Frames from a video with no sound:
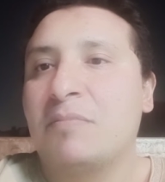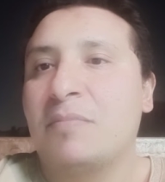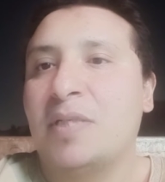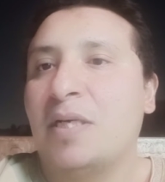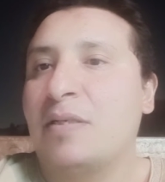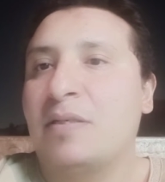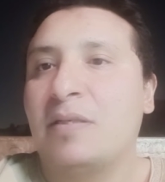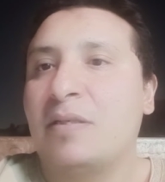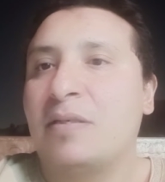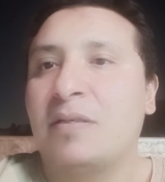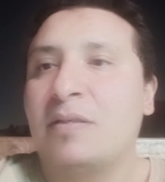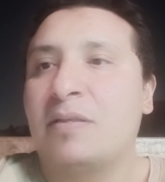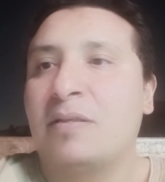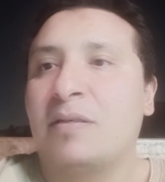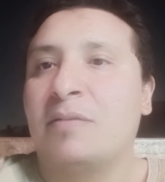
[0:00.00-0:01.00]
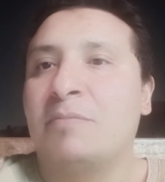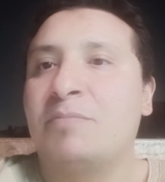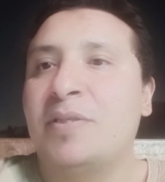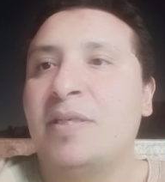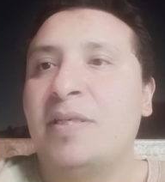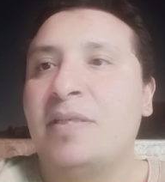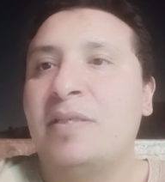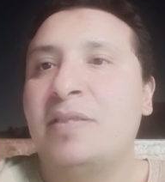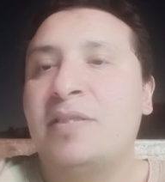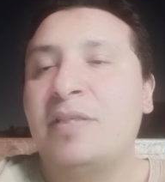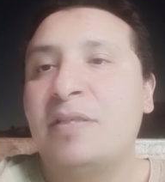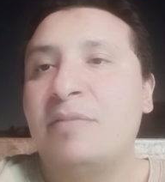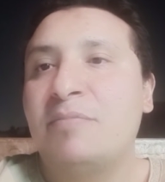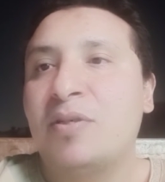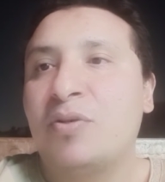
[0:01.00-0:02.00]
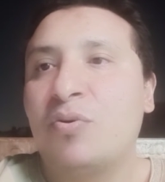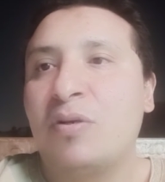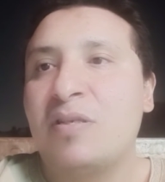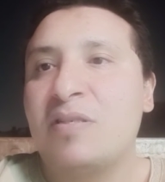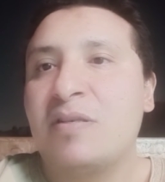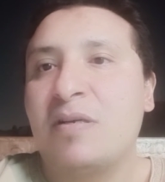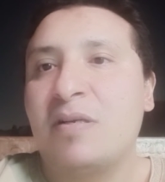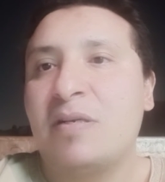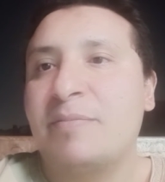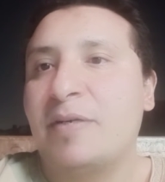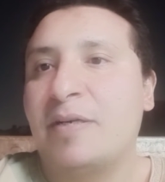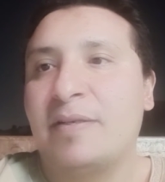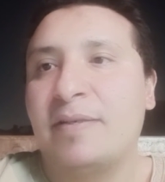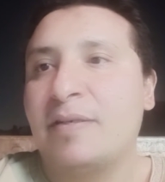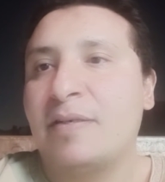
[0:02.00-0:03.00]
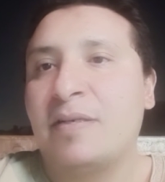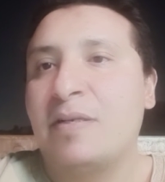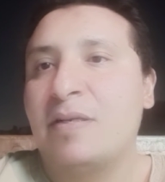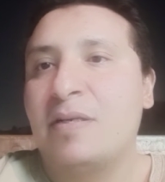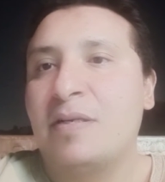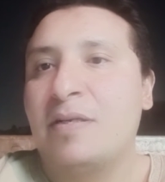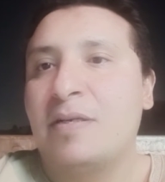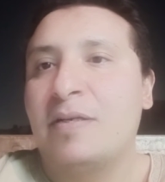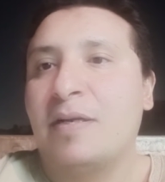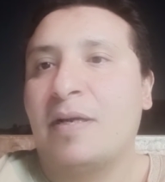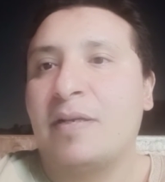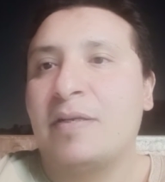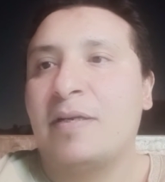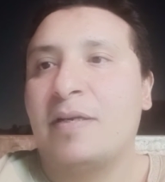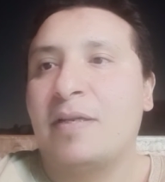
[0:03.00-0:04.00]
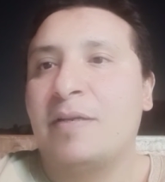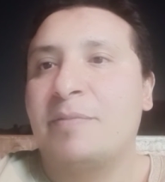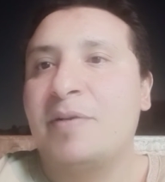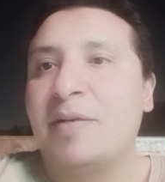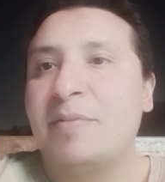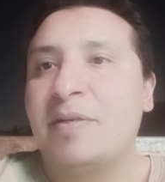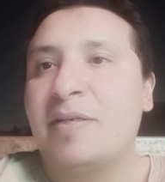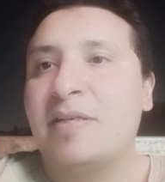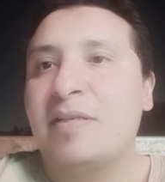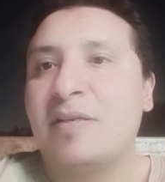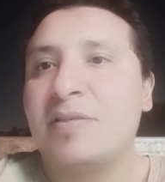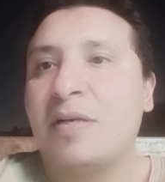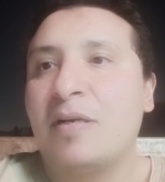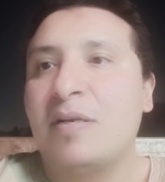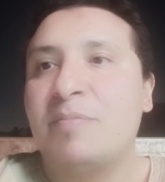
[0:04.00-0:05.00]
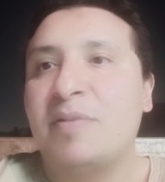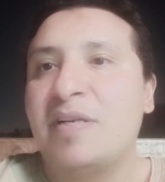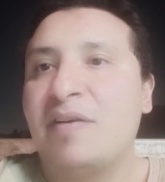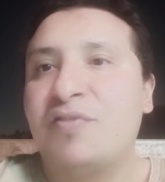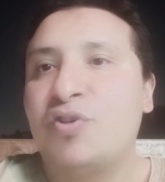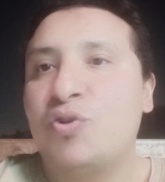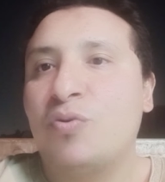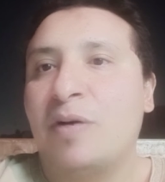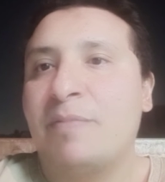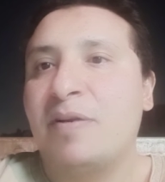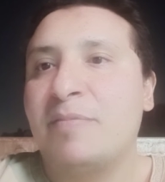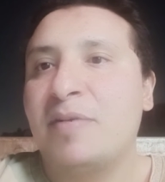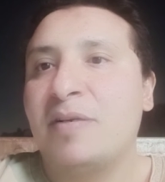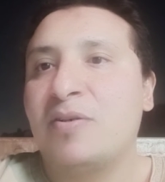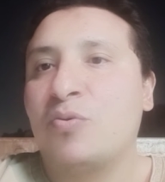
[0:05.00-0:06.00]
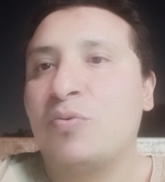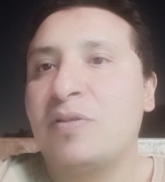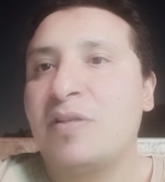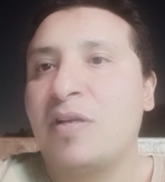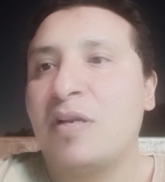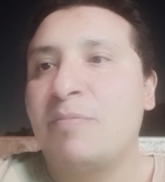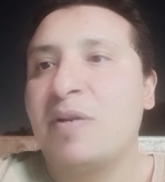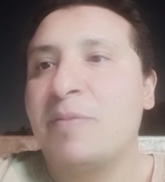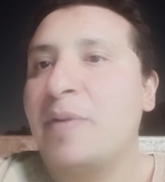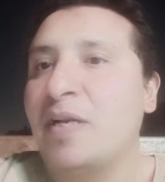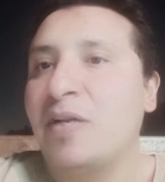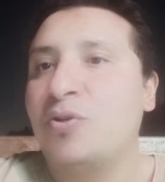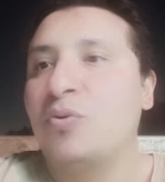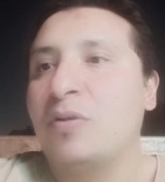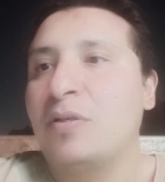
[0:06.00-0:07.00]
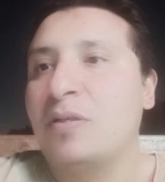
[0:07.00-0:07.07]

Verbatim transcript: يعني ربنا ينتقم من كل ظالم يعني يعني اللي بيعمل كده ظالم لنفسه قبل ما يكون ظالم لبلده